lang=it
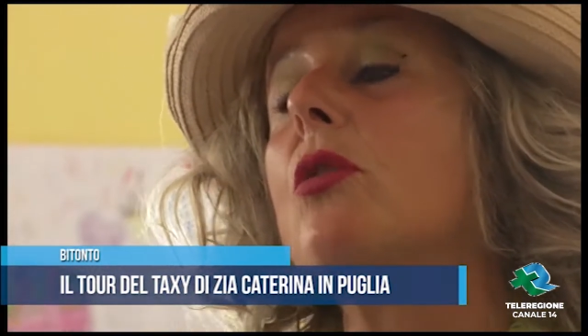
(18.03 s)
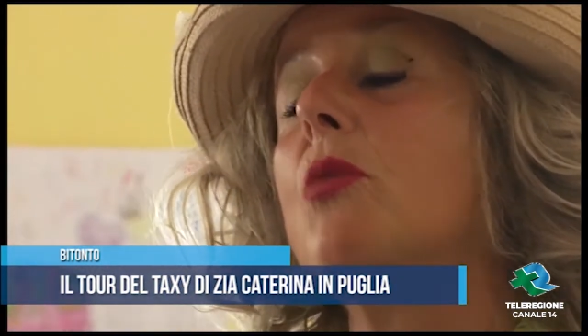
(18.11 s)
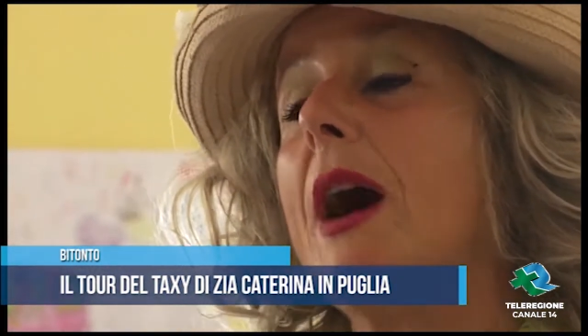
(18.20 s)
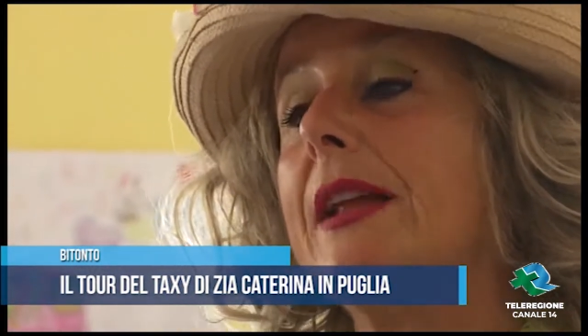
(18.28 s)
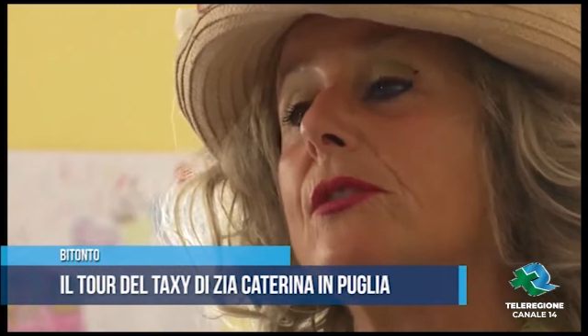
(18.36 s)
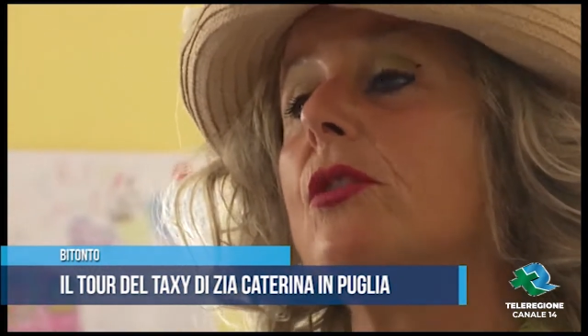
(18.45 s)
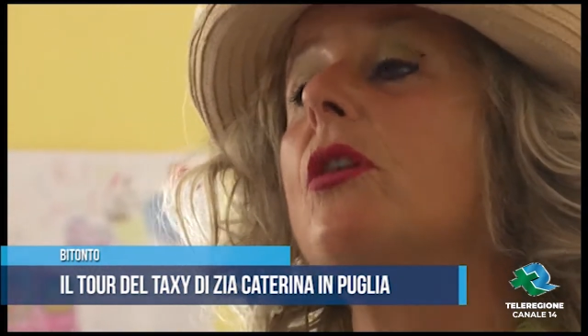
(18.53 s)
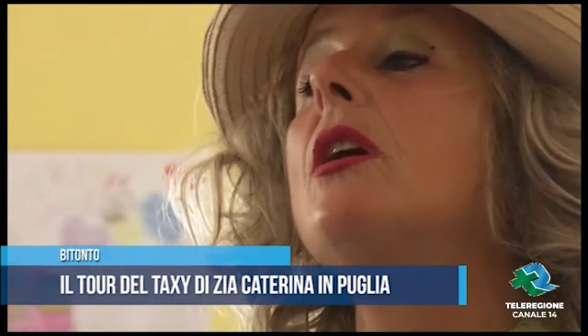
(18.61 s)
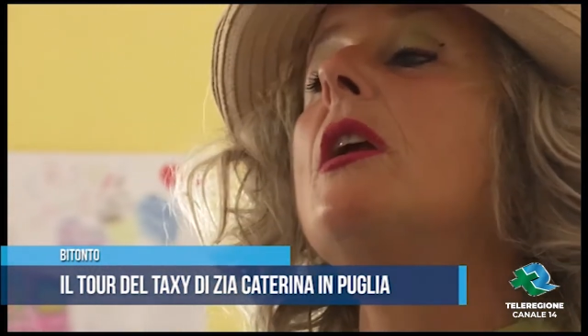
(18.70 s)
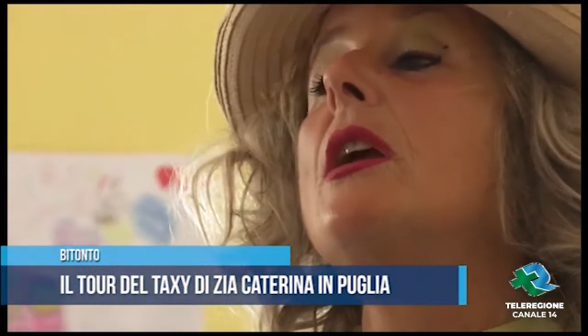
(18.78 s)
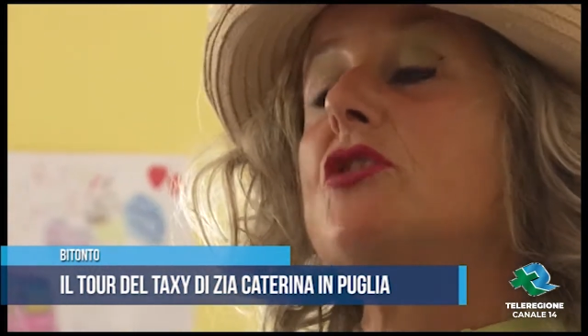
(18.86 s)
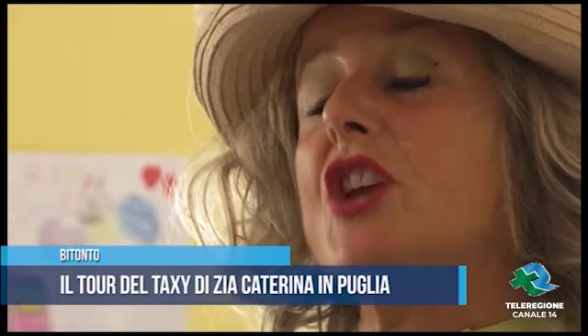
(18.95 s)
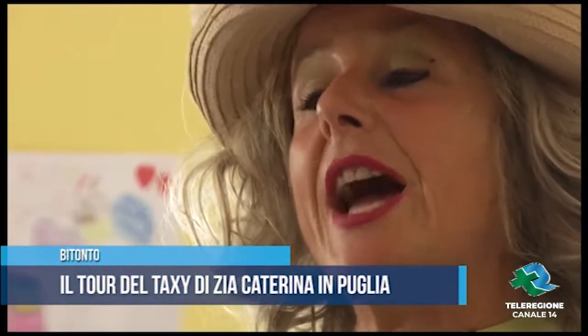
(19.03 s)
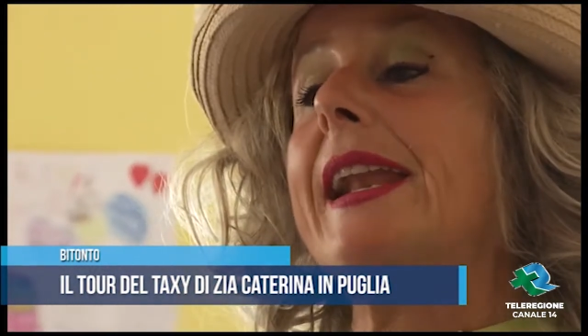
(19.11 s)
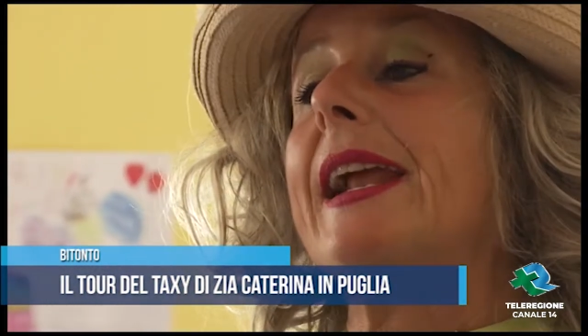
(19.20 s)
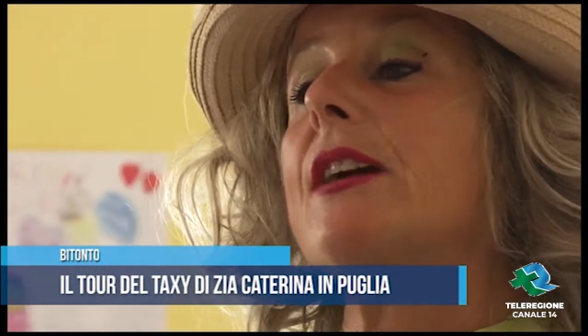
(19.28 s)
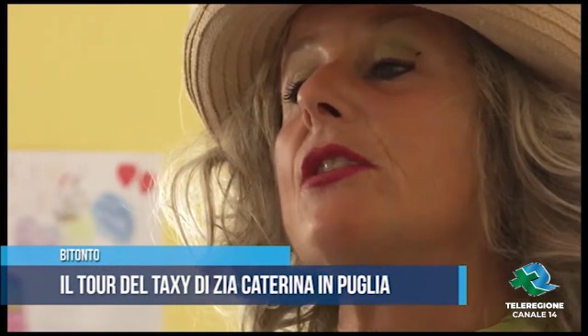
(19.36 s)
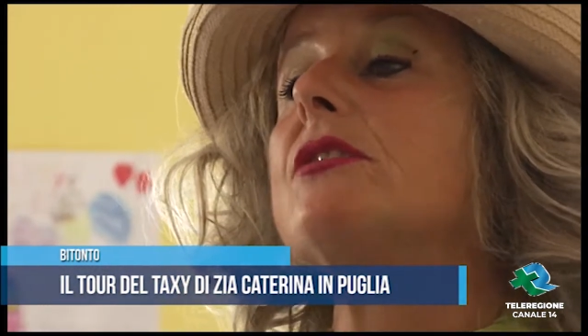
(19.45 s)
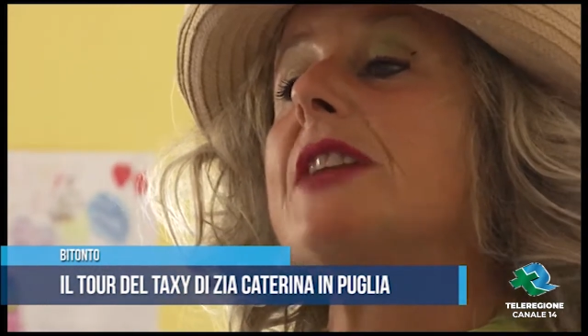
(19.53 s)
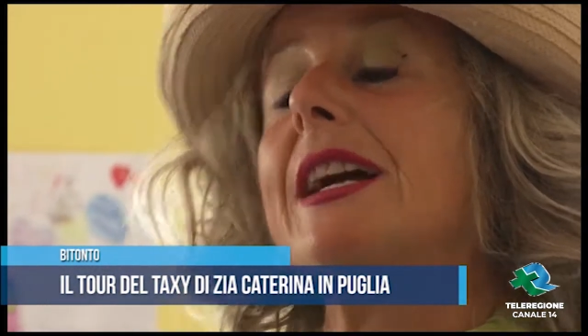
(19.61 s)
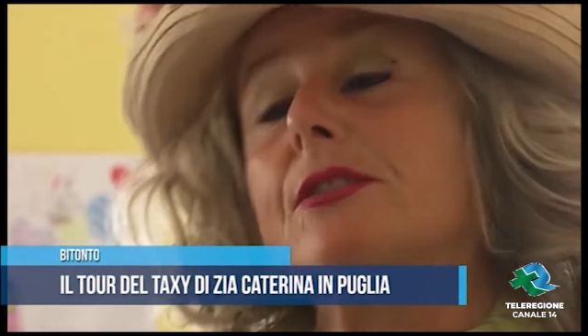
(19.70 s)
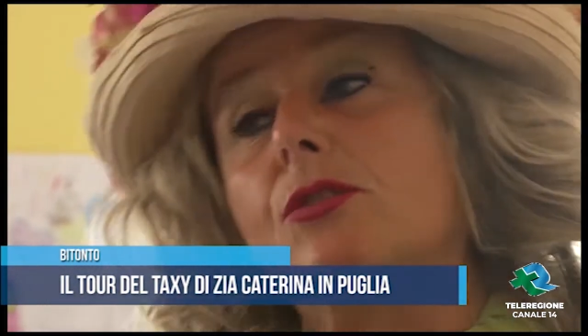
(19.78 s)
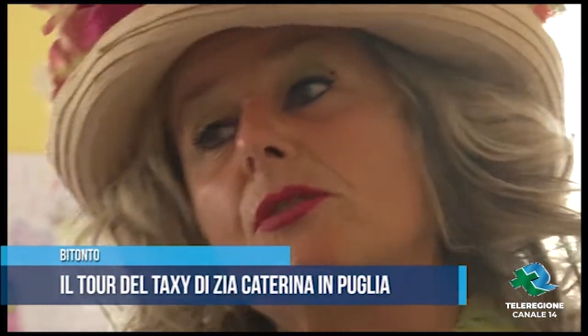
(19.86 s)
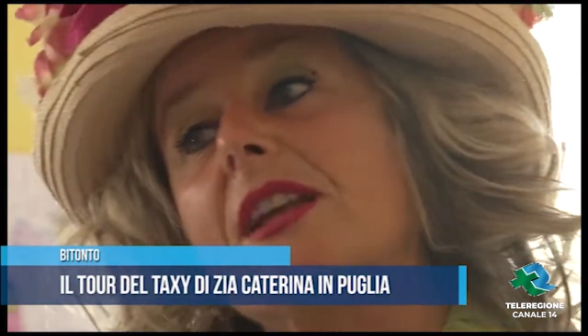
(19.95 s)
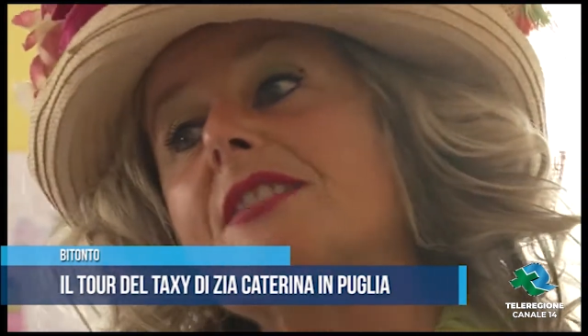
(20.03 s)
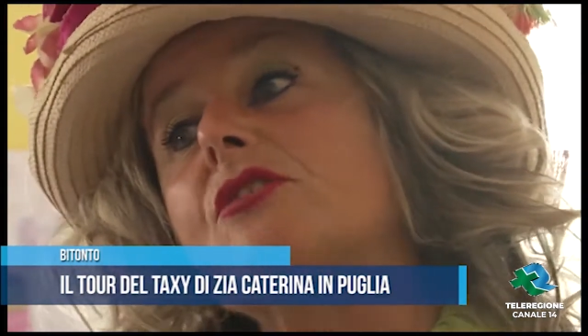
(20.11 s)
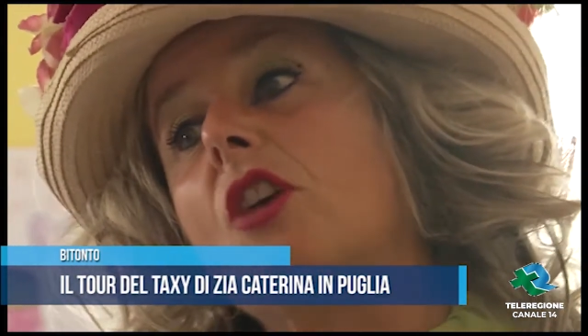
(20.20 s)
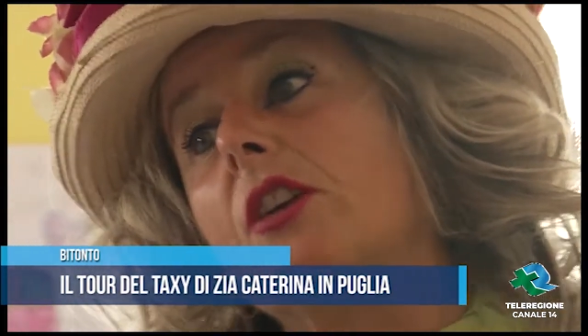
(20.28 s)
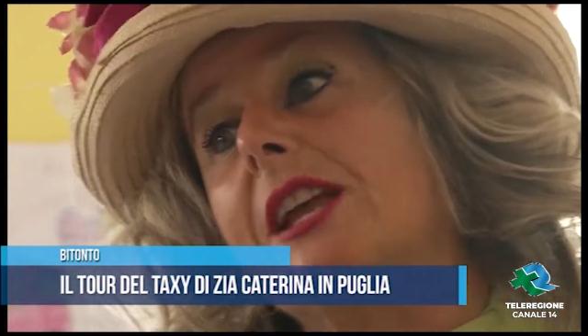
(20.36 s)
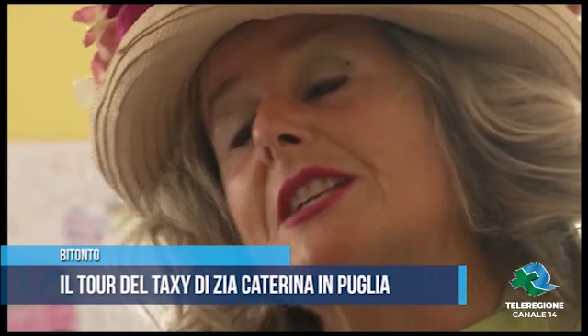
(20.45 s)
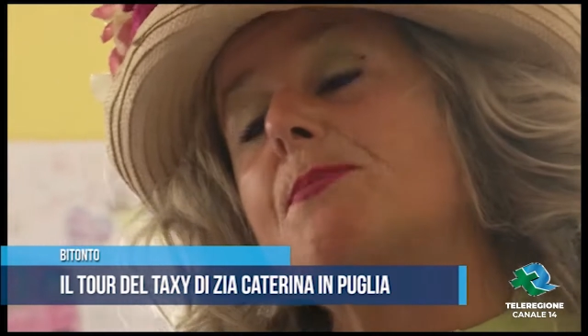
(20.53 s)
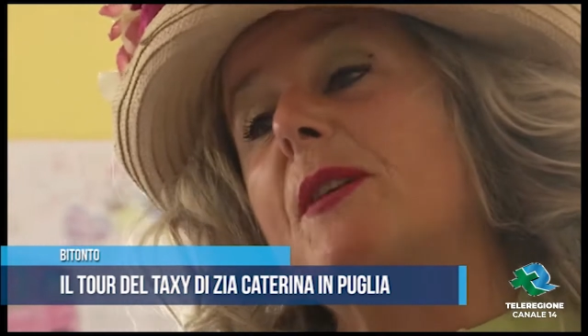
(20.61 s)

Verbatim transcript: nel loro dolore, arrabbiati per quello che stava